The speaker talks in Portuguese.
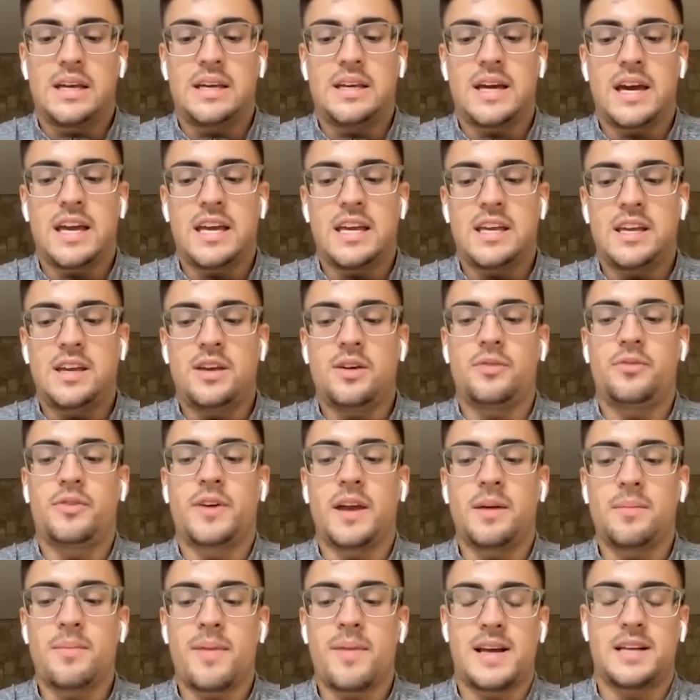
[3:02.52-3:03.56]
E aí eu
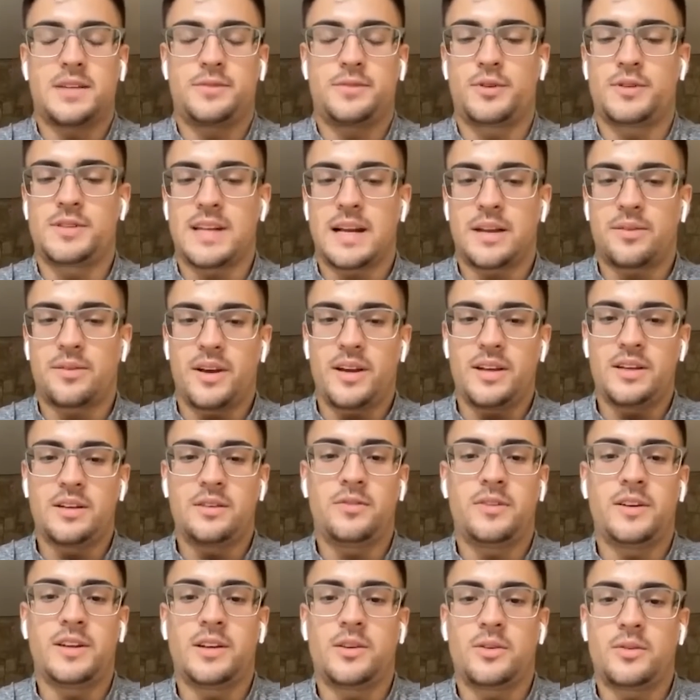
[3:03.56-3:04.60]
fiquei mais frustrado ainda. Eu
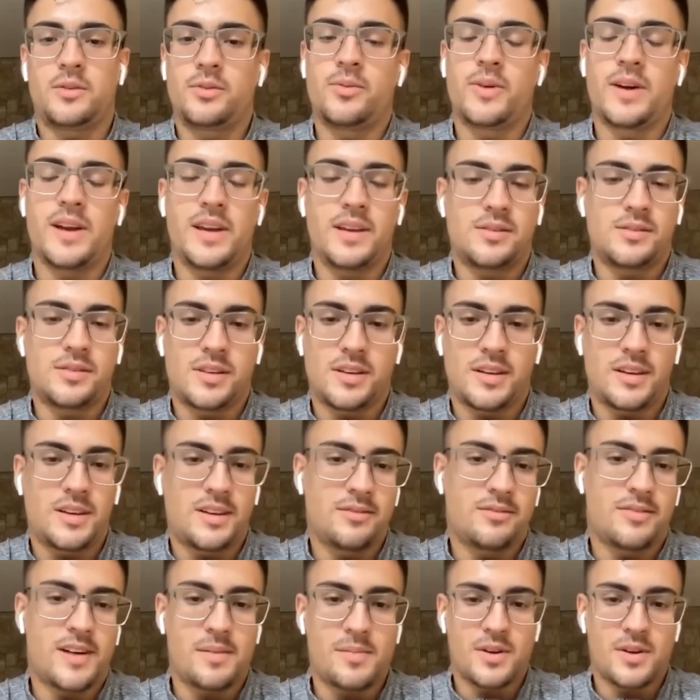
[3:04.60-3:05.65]
falei, não, não é isso
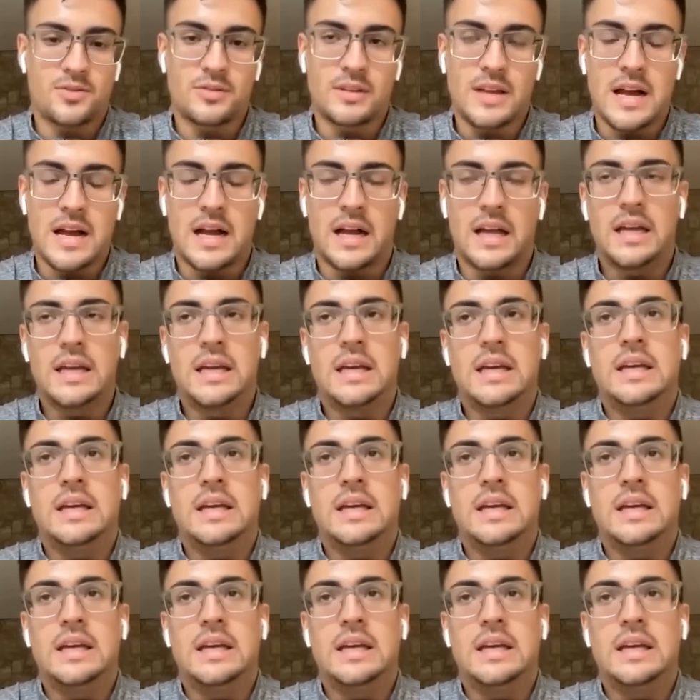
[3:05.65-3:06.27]
que me ajudar.